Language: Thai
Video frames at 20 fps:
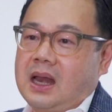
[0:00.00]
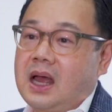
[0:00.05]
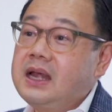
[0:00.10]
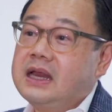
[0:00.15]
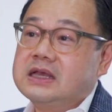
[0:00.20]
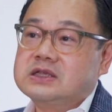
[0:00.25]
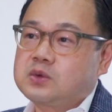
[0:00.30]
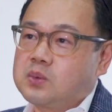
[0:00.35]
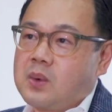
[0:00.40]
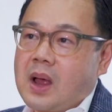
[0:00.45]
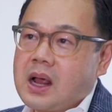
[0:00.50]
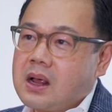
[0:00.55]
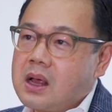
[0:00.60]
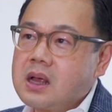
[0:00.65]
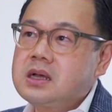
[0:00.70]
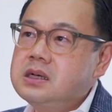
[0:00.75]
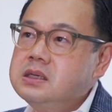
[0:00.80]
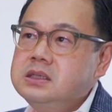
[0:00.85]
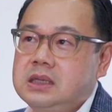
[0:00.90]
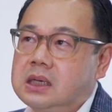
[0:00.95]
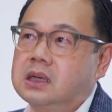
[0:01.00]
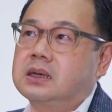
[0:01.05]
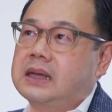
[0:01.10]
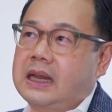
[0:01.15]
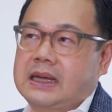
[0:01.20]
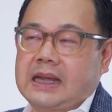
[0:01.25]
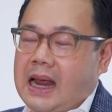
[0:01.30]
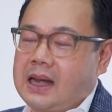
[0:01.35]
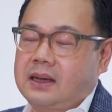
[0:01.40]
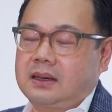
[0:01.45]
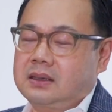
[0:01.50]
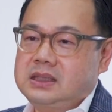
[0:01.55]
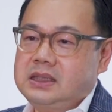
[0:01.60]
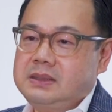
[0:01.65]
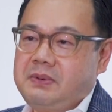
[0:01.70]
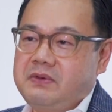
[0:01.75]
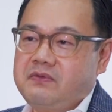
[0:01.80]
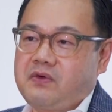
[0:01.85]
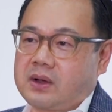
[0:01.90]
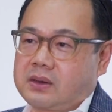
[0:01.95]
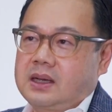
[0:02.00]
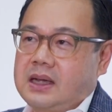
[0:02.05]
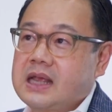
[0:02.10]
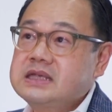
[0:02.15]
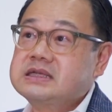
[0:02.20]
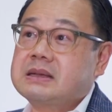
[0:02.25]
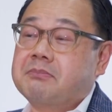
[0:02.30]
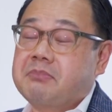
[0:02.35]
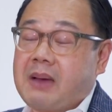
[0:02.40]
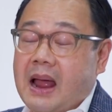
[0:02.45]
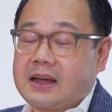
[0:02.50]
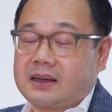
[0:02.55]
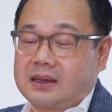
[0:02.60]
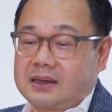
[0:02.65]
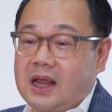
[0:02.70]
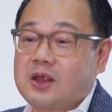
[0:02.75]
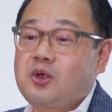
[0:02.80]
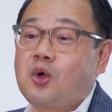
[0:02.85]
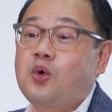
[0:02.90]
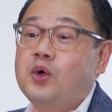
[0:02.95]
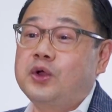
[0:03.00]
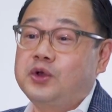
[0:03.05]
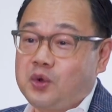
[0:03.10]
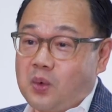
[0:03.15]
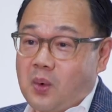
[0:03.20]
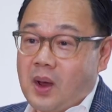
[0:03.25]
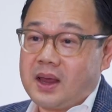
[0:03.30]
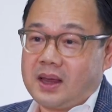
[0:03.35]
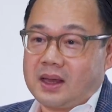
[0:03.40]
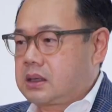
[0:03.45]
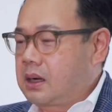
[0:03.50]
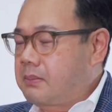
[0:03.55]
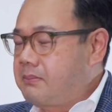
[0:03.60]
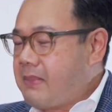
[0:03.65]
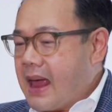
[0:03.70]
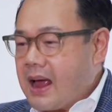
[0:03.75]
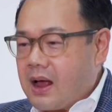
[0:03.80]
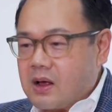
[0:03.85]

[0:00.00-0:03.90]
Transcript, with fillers: และอเดียซูว่าก็คือหนึ่งในนั้นที่พี่ฟอดได้สัมผัสได้คุยด้วย ถึงแม้